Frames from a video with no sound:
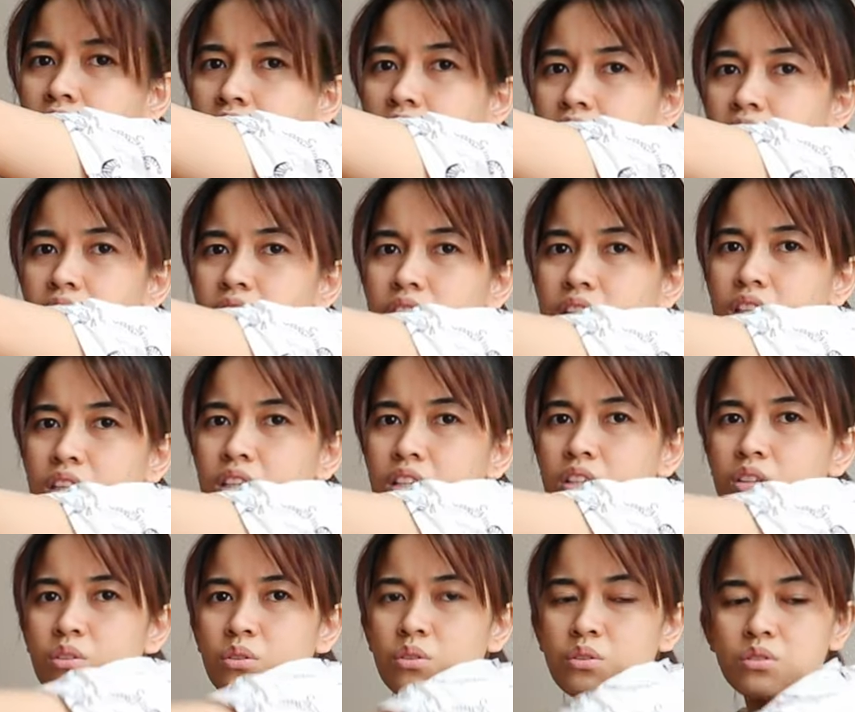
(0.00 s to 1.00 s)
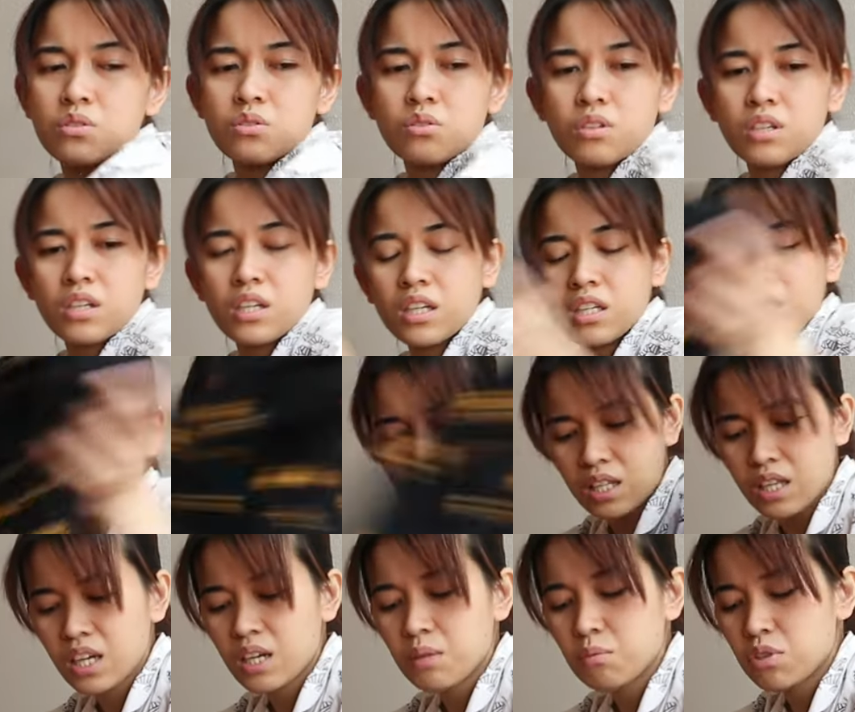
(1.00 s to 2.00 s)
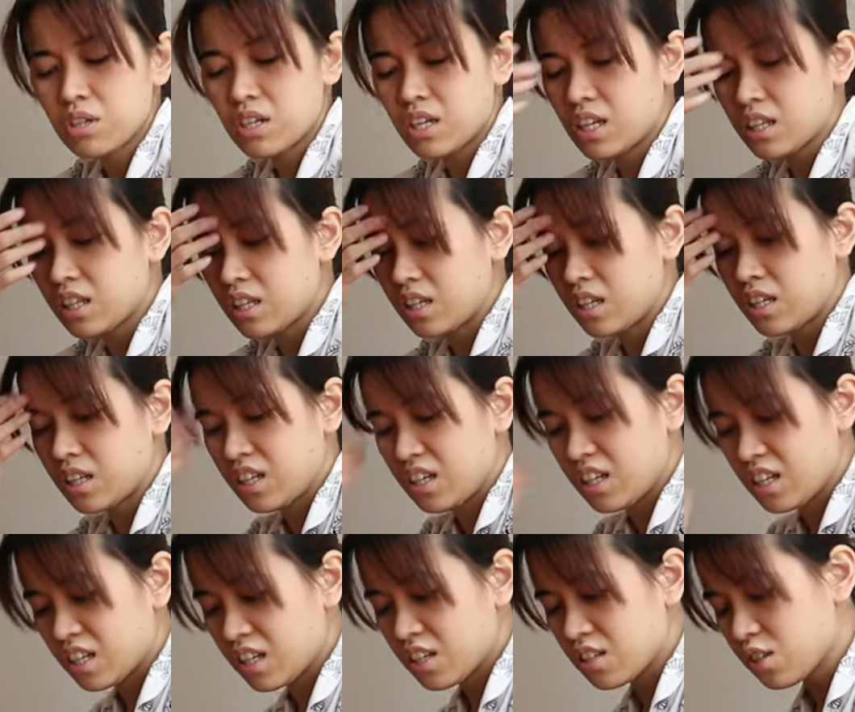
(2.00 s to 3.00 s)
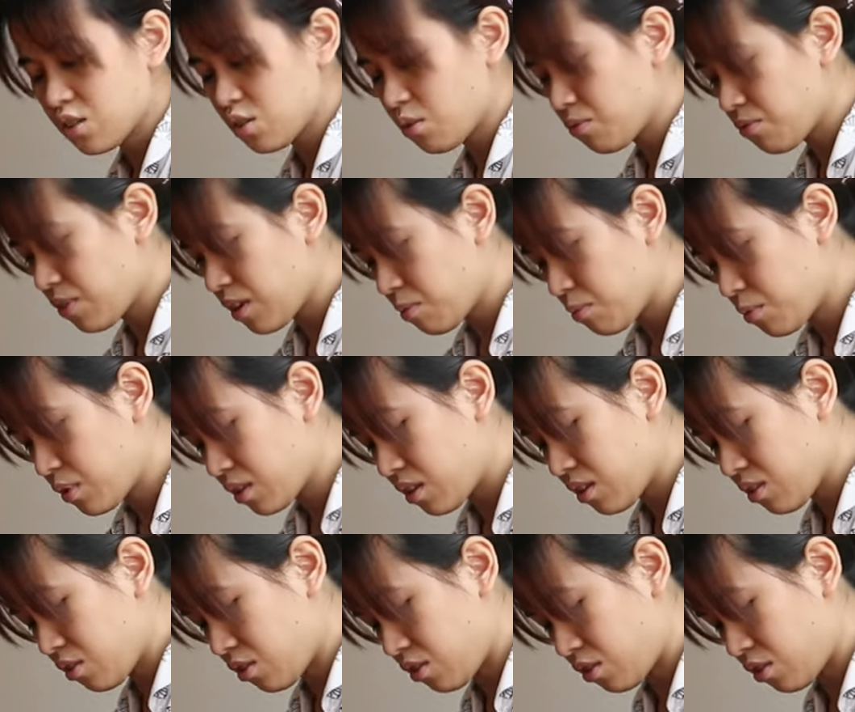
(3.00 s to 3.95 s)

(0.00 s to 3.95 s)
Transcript: kainit na ito. So, ilagay muna natin yan. Kasi ito, favorite ko